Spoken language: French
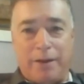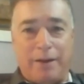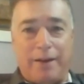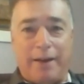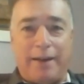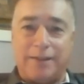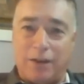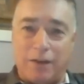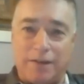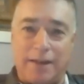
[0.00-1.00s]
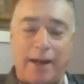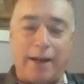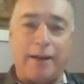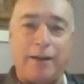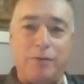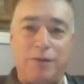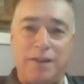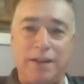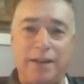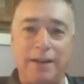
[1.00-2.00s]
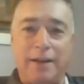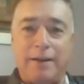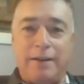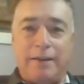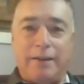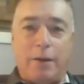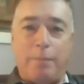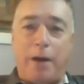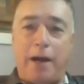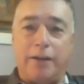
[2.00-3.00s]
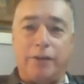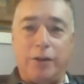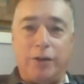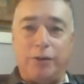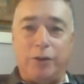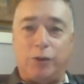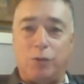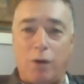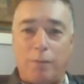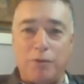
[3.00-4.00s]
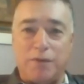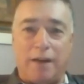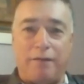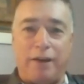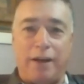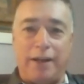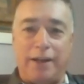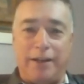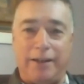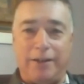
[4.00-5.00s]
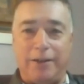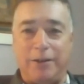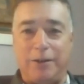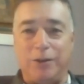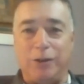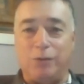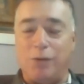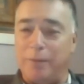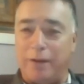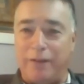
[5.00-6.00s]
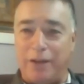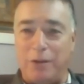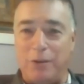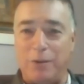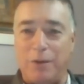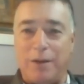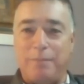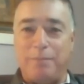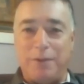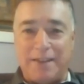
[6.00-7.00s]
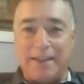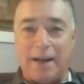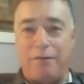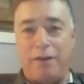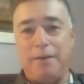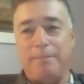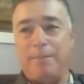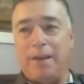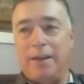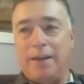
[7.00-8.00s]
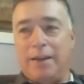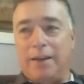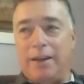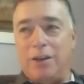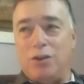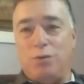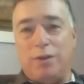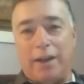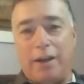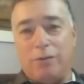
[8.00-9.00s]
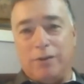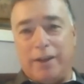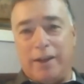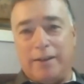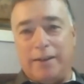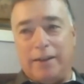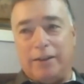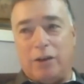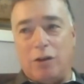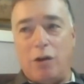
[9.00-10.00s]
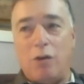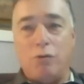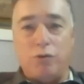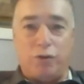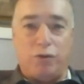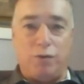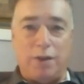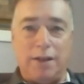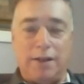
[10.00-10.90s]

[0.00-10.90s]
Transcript: extraordinaire et aussi père de, de, trois beaux enfants et de trois merveilleux petits-enfants. Et je suis très content d'être là aujourd'hui